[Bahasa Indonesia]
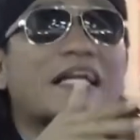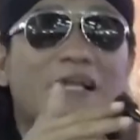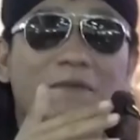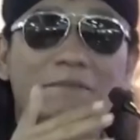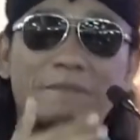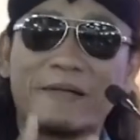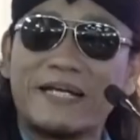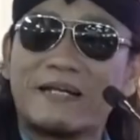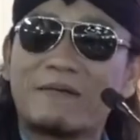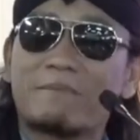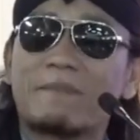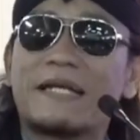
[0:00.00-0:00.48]

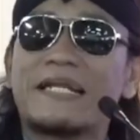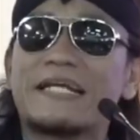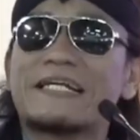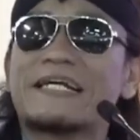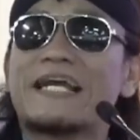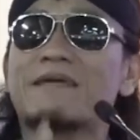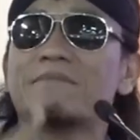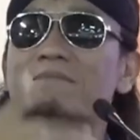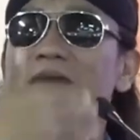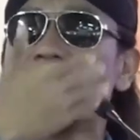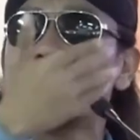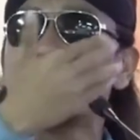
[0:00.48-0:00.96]
karena pengen
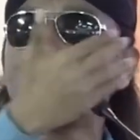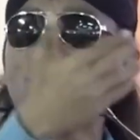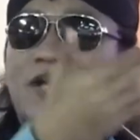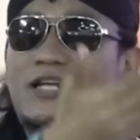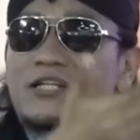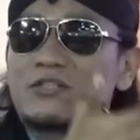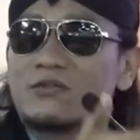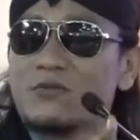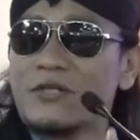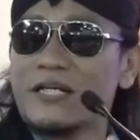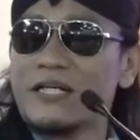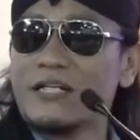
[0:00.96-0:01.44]
menikahi Mbak
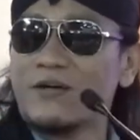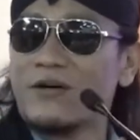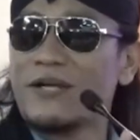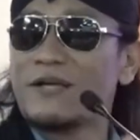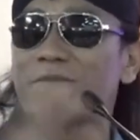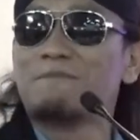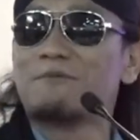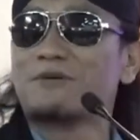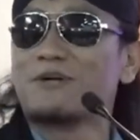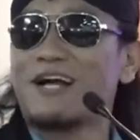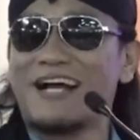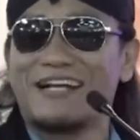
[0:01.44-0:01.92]
Ulan Guritno
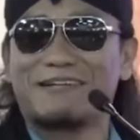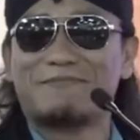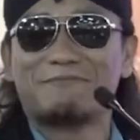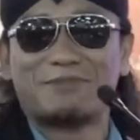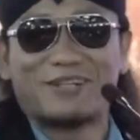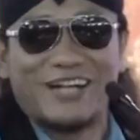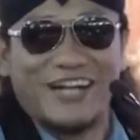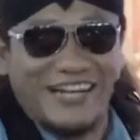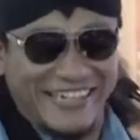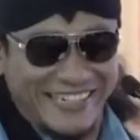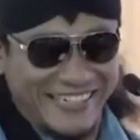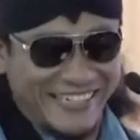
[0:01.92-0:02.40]
eh bukan
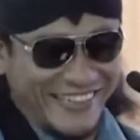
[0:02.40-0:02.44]
bukan